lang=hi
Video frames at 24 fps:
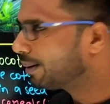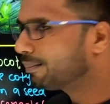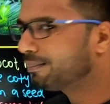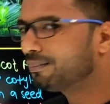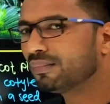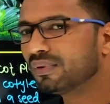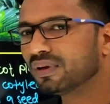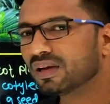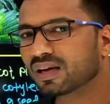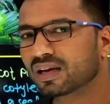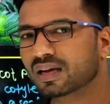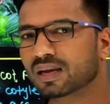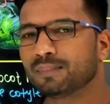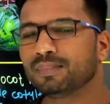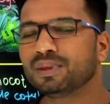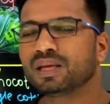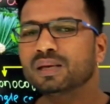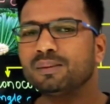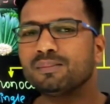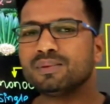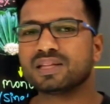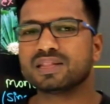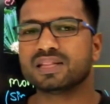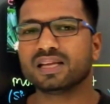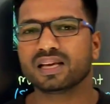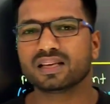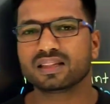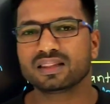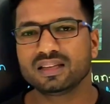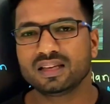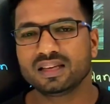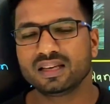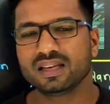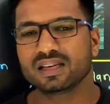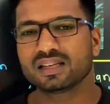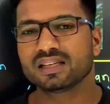हम कभी कभी
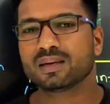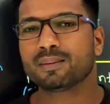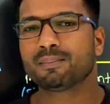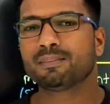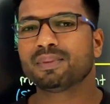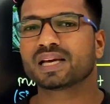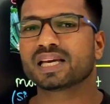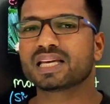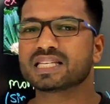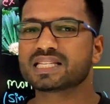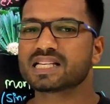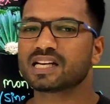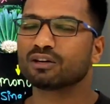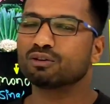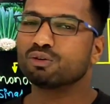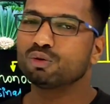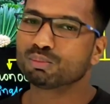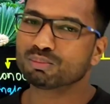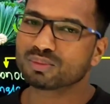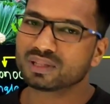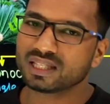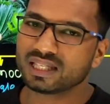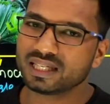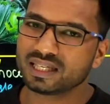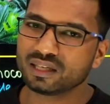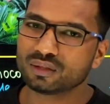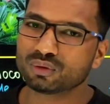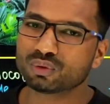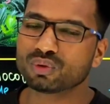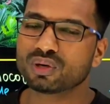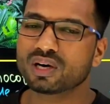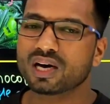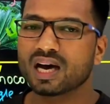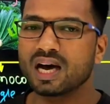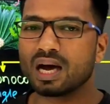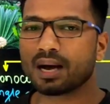देखते हैं कि जब बगीचा घूमते हैं
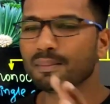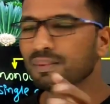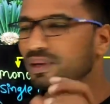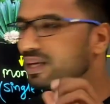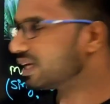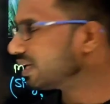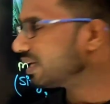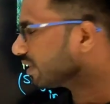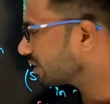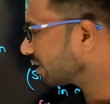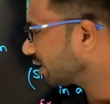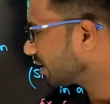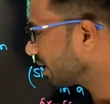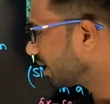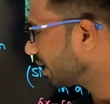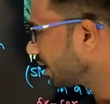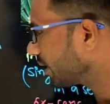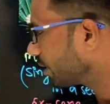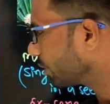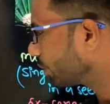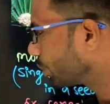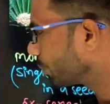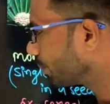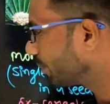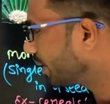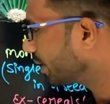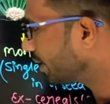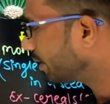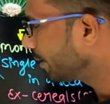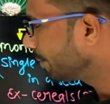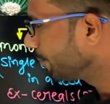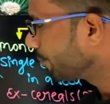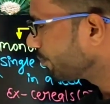तो आम के तना के ऊपर